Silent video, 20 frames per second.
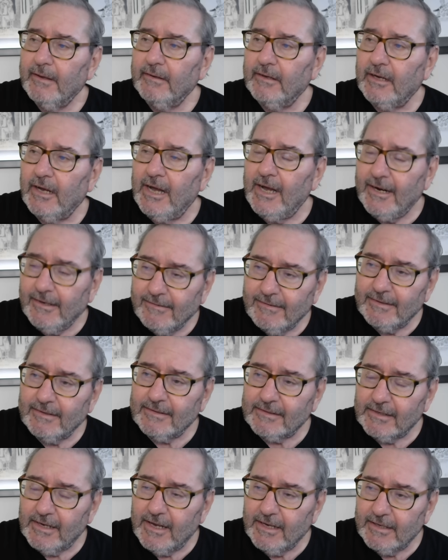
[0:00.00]
artık
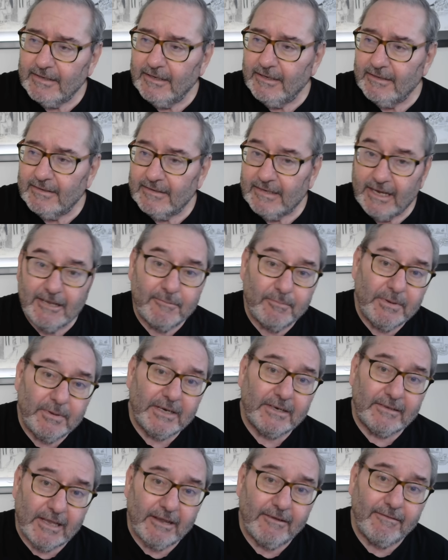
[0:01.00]
sanki tek
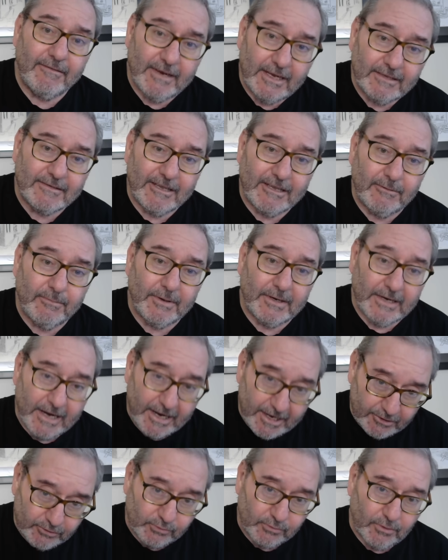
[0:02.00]
bir devlet gibi
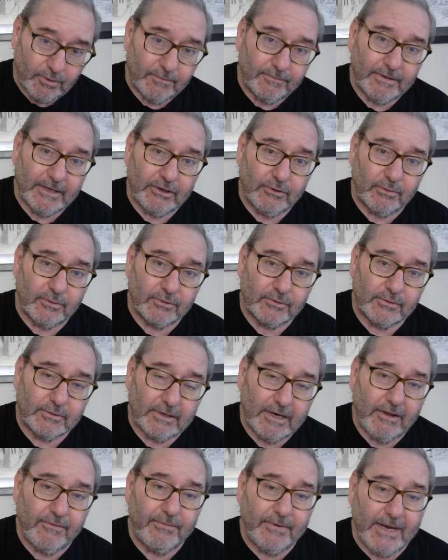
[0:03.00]
reaksiyon veriyoruz.
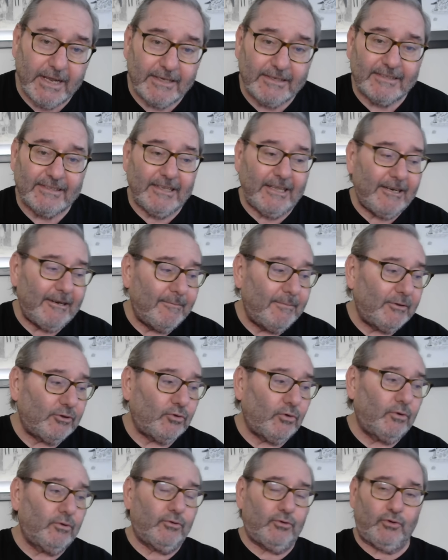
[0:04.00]

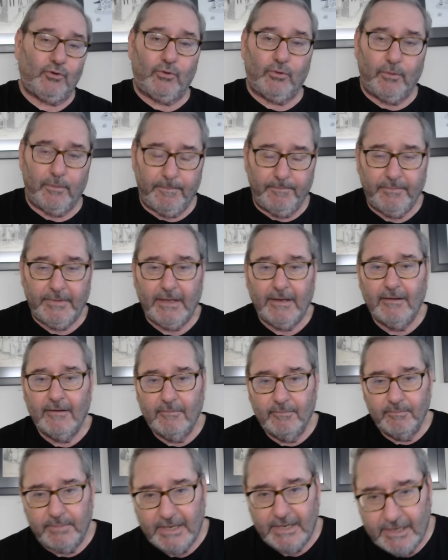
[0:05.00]
Reflekslerimiz oluştu
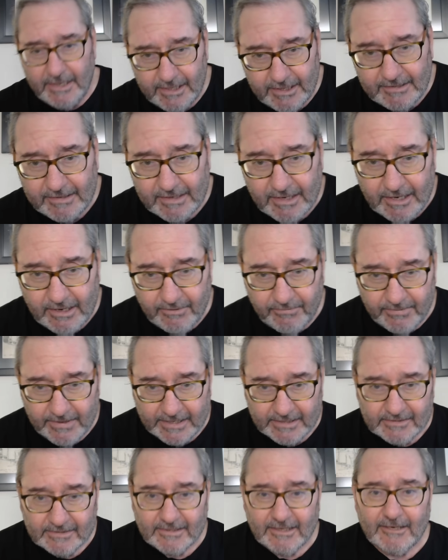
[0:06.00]
birlikte
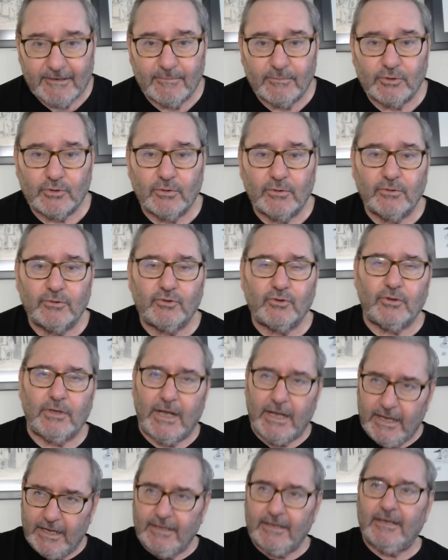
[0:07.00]
reflekslerimiz oluştu.
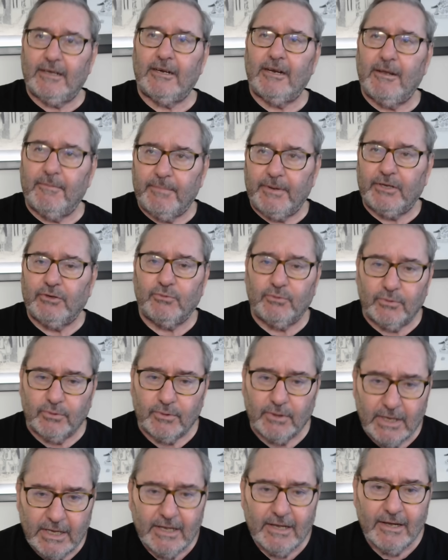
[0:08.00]

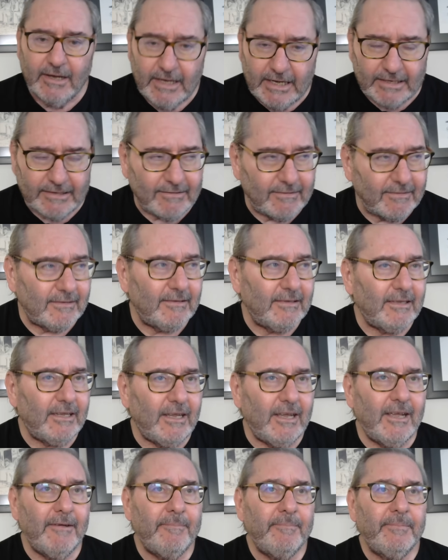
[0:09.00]
Ankara-Bakü
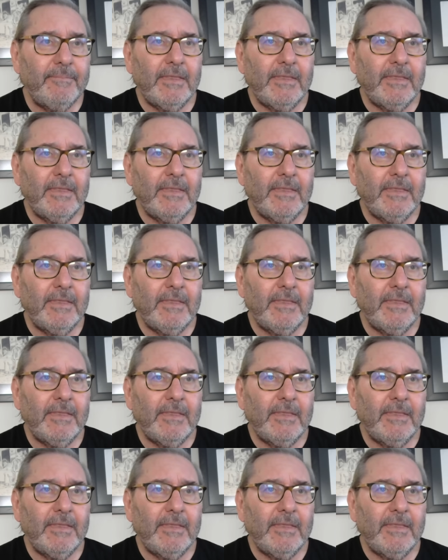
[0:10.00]
hattında